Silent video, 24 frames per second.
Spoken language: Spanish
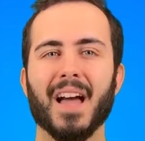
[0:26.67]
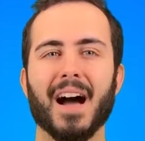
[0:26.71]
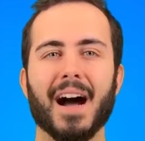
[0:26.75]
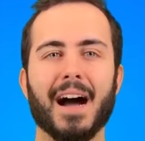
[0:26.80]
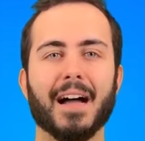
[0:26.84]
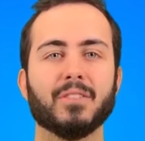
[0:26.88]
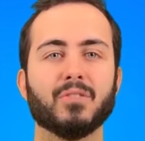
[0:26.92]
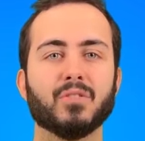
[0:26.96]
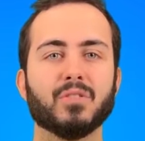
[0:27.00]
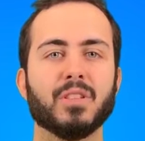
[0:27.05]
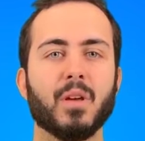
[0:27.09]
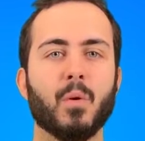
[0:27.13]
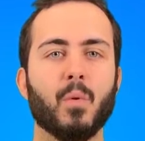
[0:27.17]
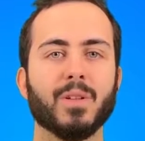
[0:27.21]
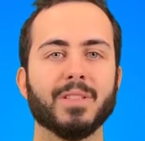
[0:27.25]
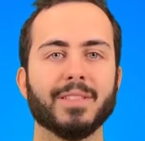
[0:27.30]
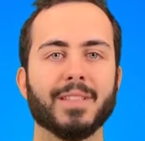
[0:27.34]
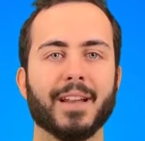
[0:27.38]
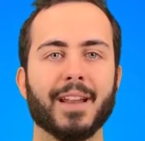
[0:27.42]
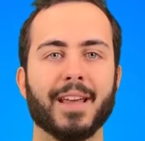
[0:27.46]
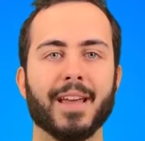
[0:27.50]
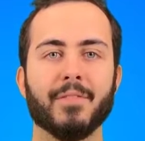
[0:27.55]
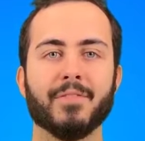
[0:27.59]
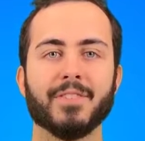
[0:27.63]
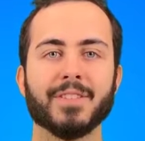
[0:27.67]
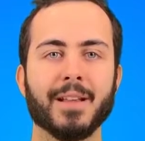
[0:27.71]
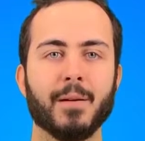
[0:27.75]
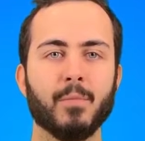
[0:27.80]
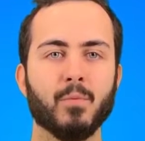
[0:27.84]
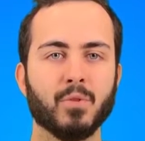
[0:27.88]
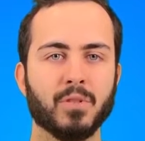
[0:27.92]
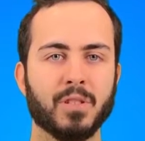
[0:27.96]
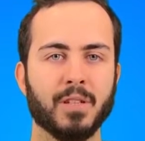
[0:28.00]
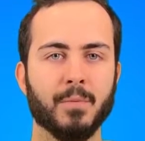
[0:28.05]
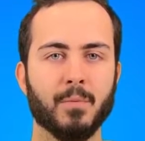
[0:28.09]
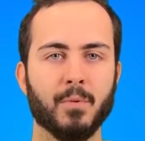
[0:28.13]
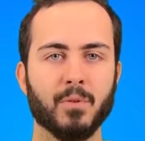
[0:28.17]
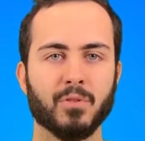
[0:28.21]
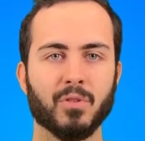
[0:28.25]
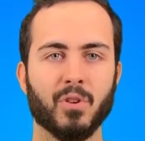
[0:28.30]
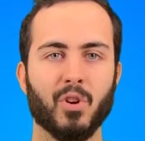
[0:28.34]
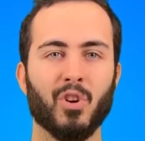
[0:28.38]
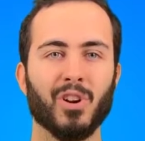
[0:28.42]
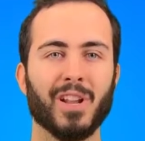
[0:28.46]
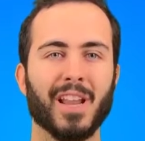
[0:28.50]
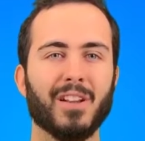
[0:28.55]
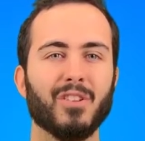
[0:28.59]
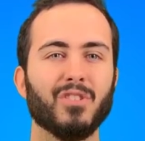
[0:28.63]
hartos de aguantar jefes abusivos,
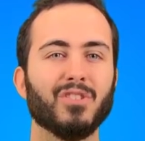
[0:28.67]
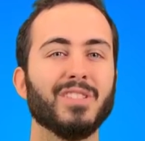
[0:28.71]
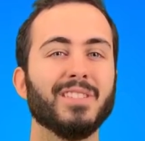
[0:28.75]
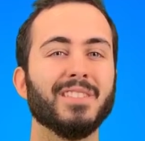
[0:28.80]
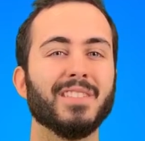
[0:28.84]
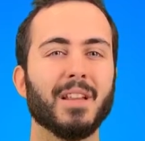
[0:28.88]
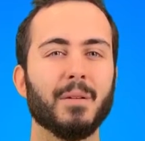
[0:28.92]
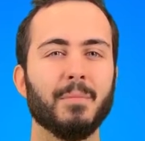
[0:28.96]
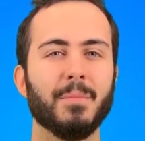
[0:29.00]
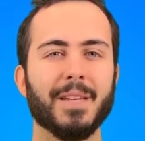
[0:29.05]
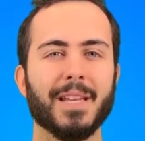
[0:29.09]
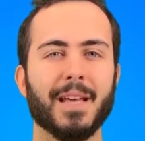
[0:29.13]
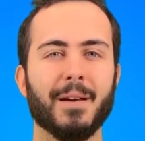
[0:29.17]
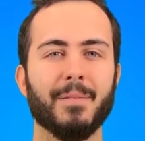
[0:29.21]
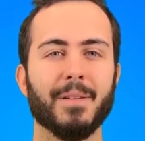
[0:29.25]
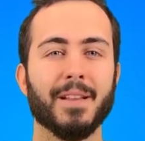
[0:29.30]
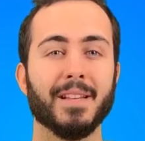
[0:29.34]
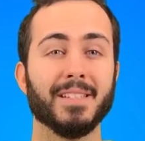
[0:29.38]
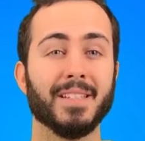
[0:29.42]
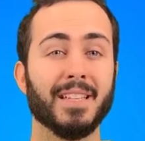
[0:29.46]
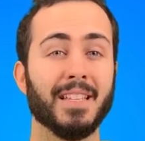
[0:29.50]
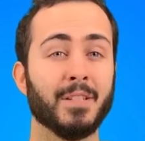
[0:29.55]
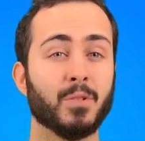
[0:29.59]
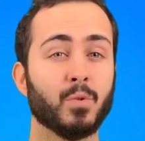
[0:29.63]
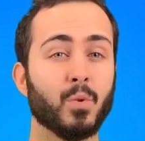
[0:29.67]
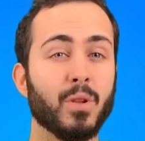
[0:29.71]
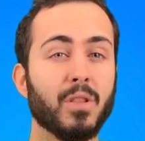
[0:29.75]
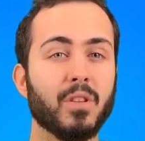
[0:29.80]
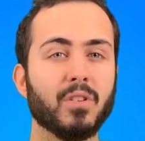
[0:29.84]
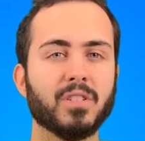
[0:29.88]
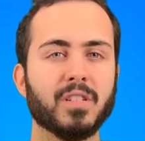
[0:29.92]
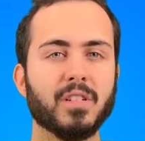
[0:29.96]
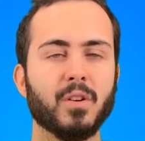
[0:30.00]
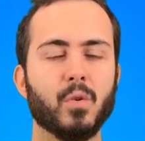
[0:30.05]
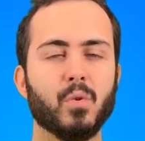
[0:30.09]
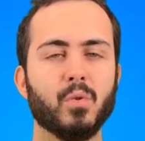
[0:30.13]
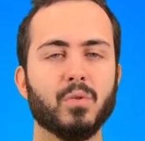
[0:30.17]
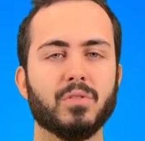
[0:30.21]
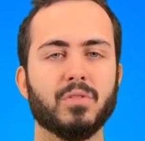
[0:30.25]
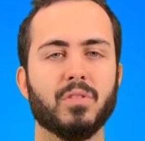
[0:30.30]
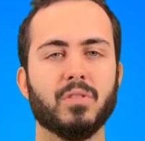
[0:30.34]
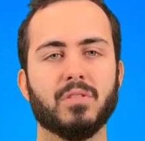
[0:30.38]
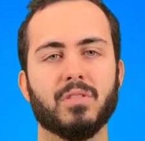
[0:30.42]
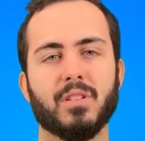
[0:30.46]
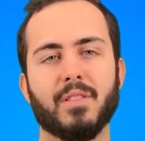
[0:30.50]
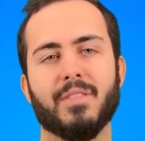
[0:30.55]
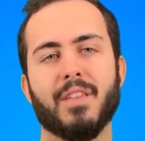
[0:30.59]
horarios interminables y sueldos injustos,